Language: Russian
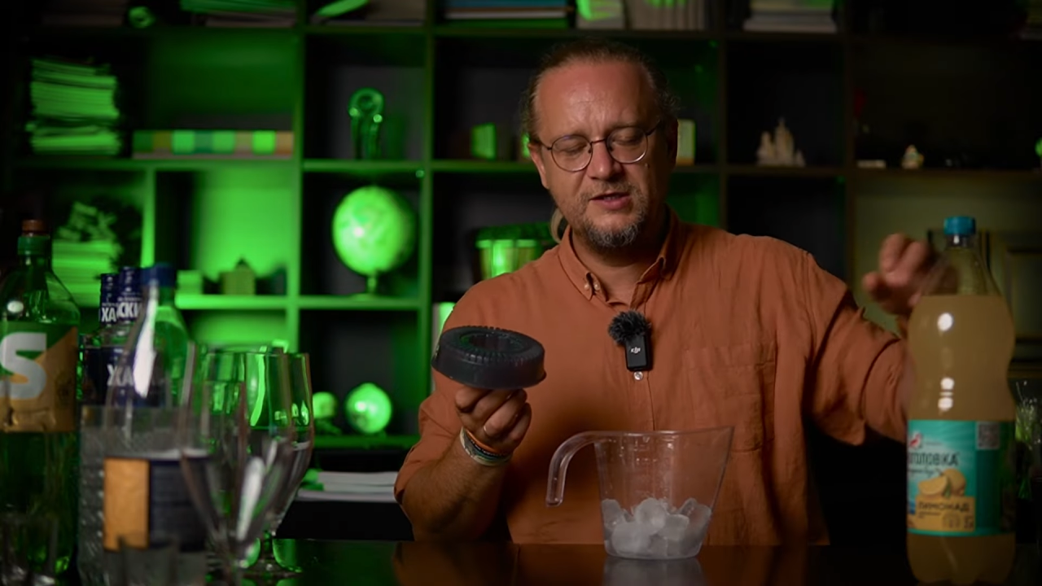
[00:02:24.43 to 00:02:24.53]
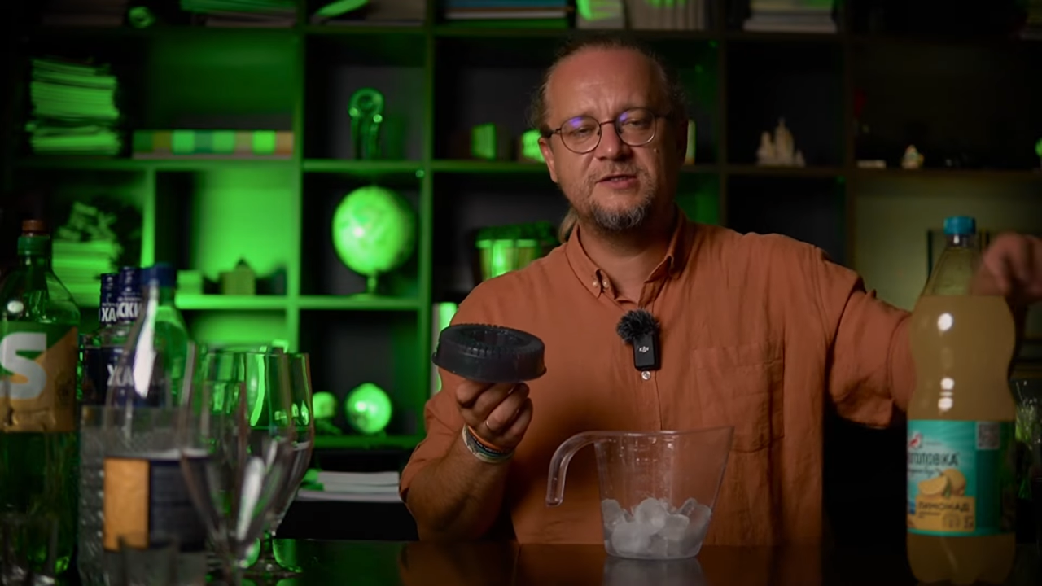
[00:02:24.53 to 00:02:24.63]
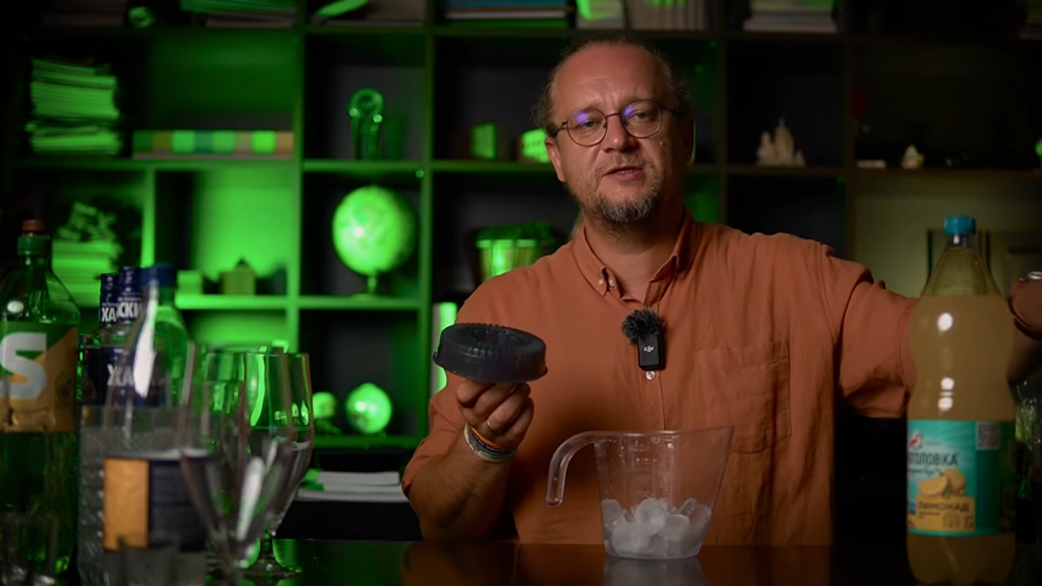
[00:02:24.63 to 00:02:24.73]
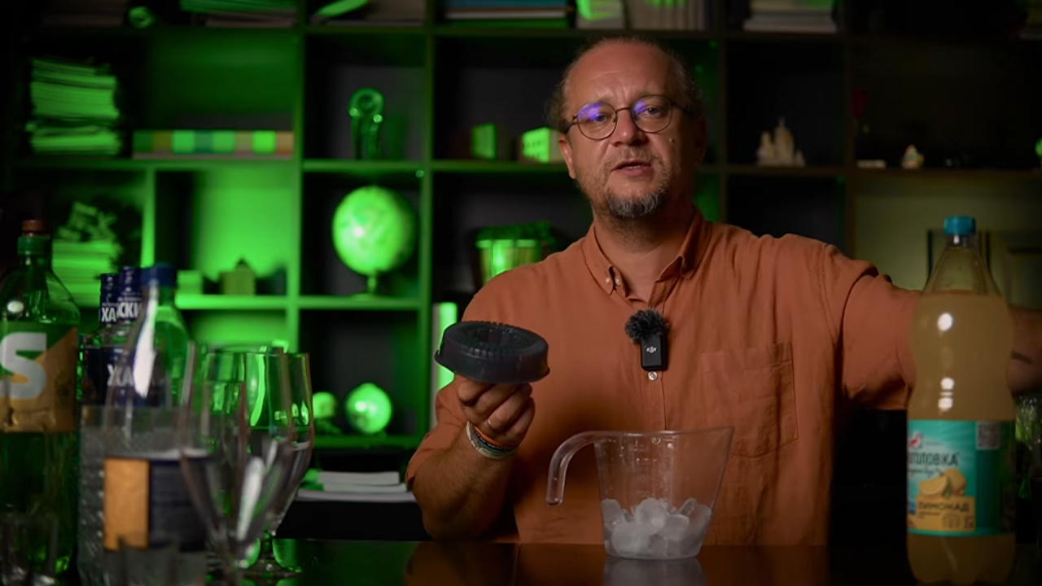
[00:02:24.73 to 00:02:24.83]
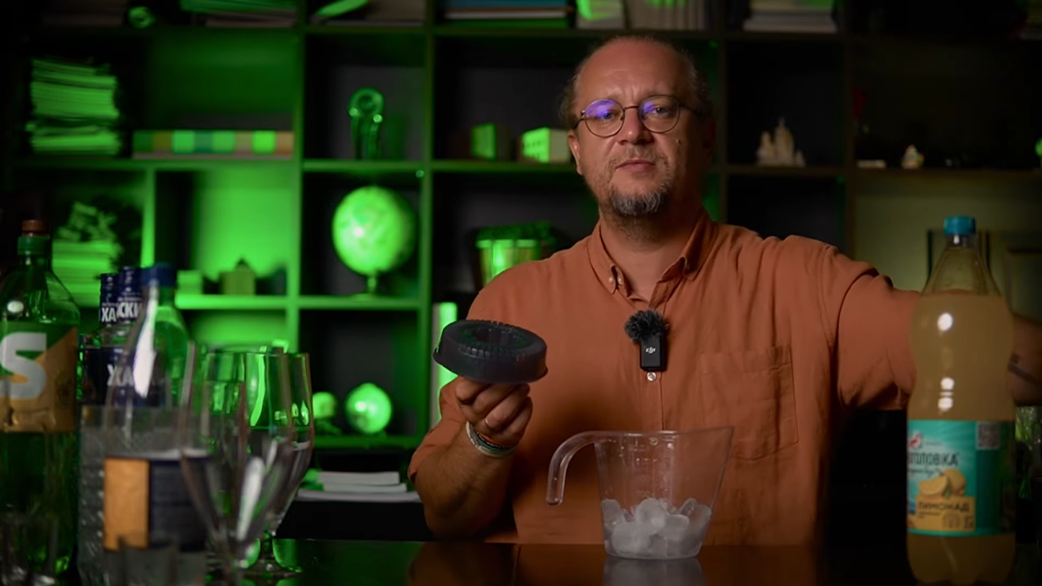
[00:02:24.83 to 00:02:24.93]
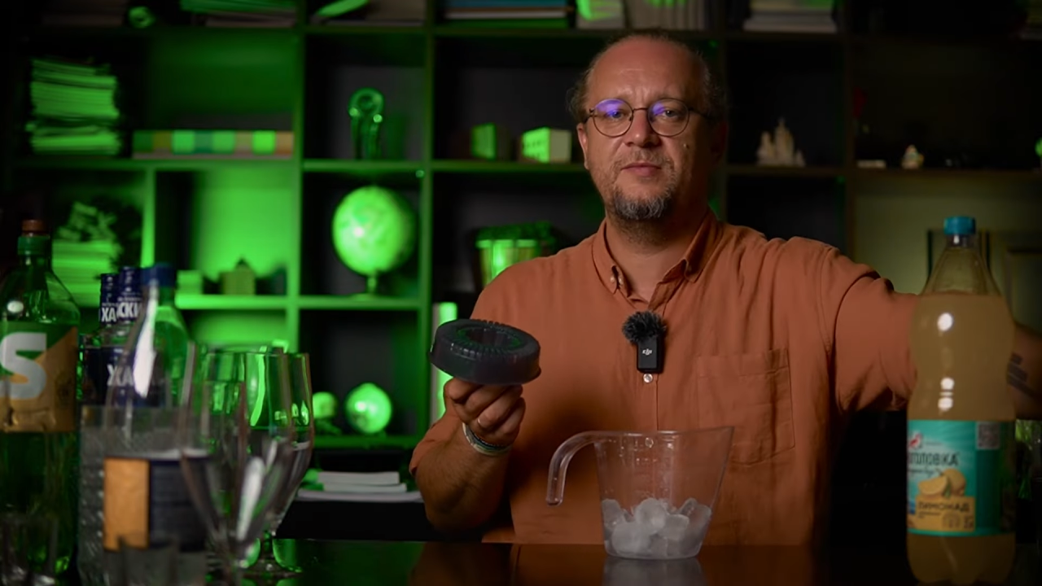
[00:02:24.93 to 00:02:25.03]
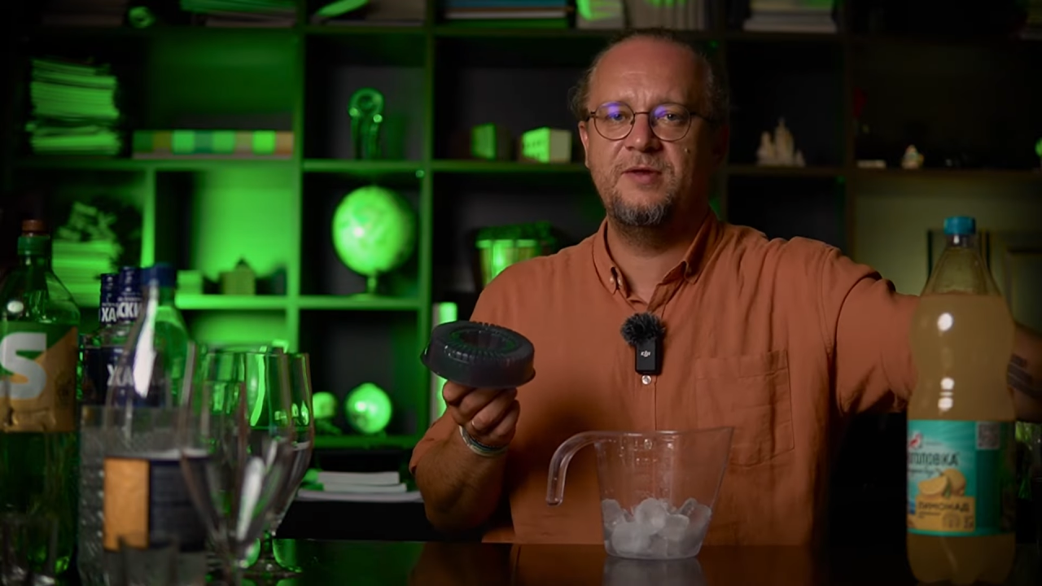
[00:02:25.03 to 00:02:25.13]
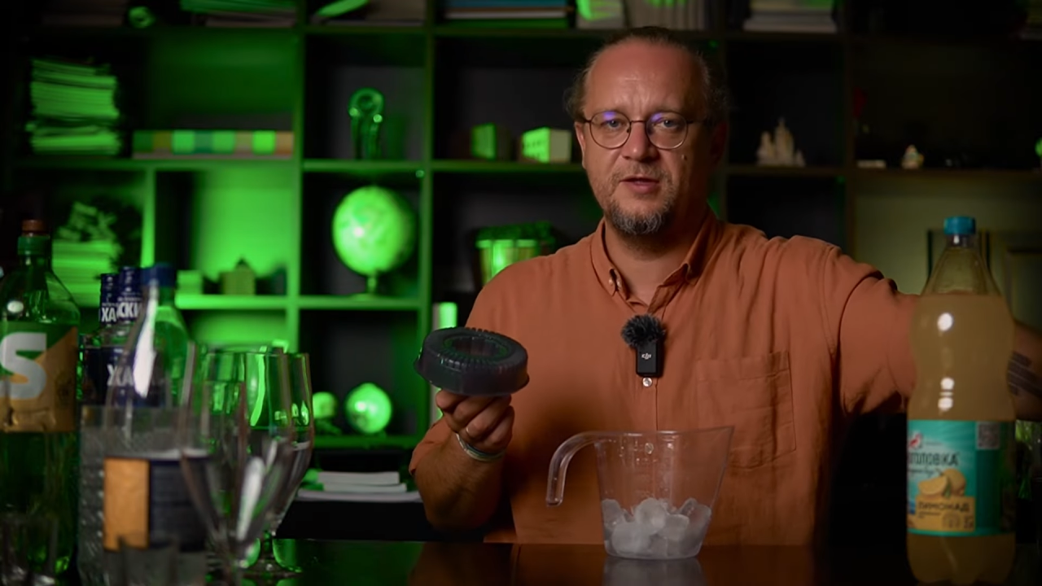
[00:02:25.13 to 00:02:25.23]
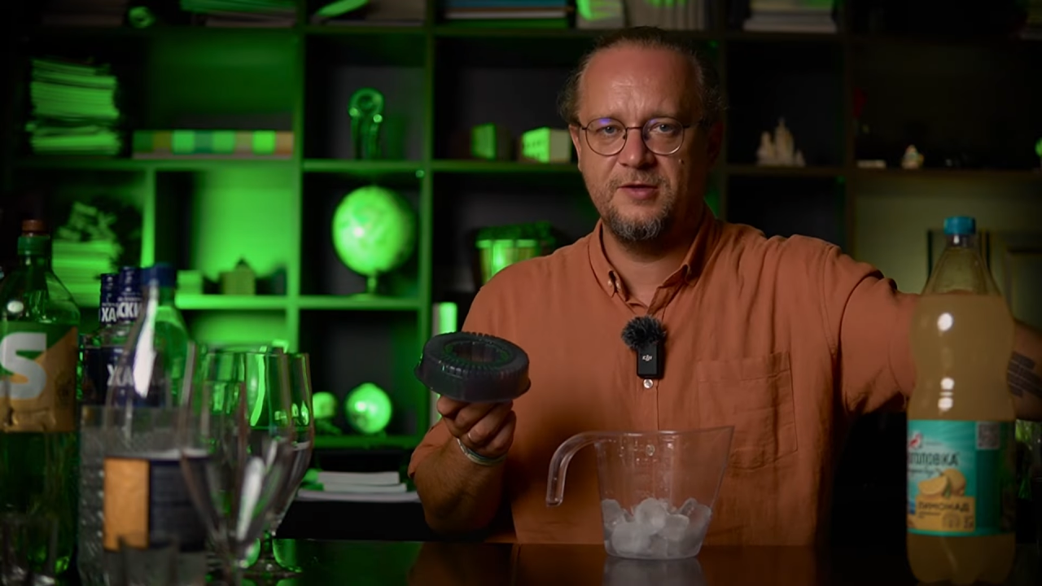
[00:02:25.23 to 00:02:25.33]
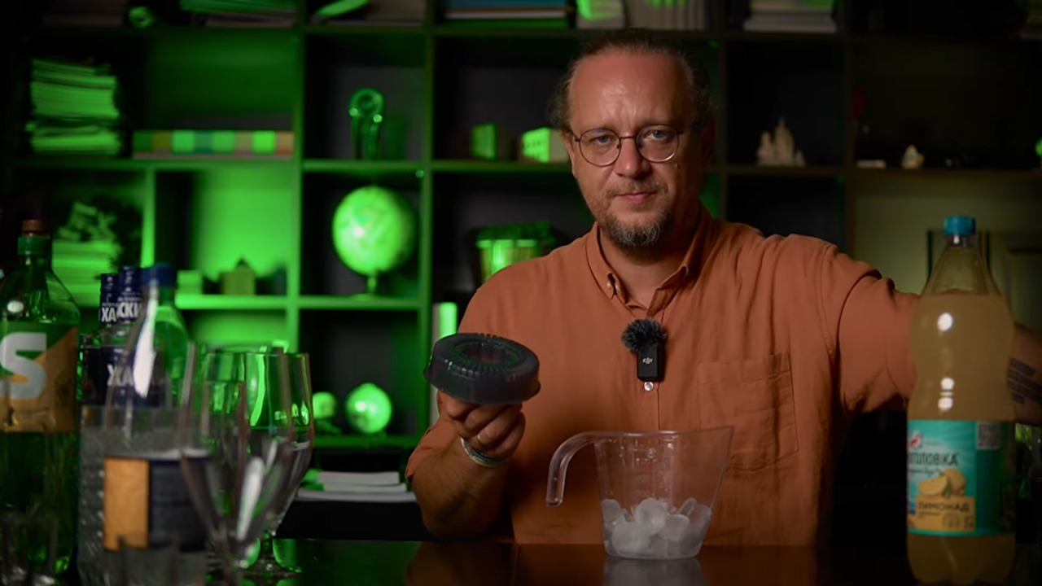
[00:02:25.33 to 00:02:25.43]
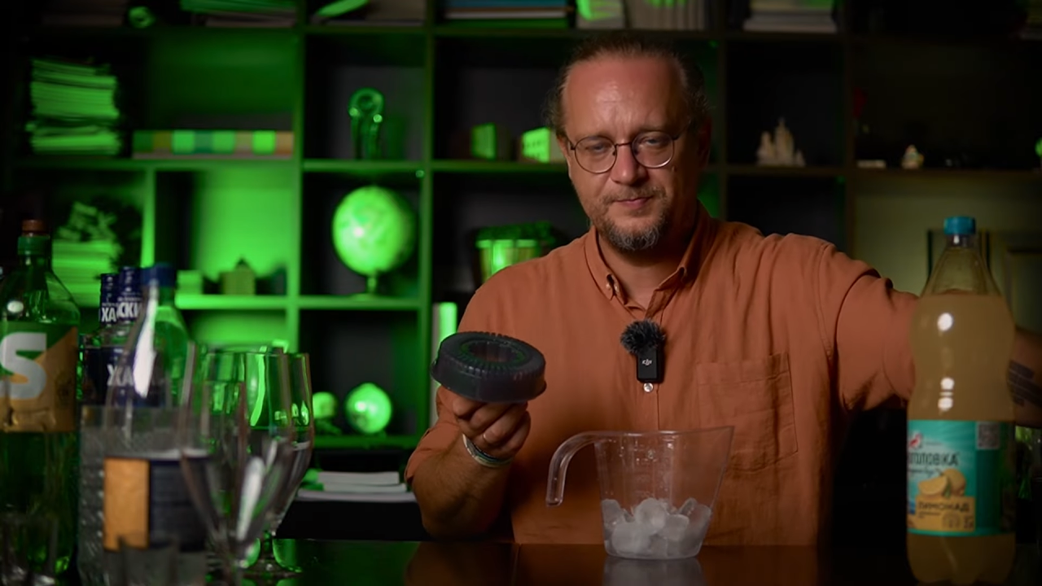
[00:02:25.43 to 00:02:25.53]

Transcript: истинный момент,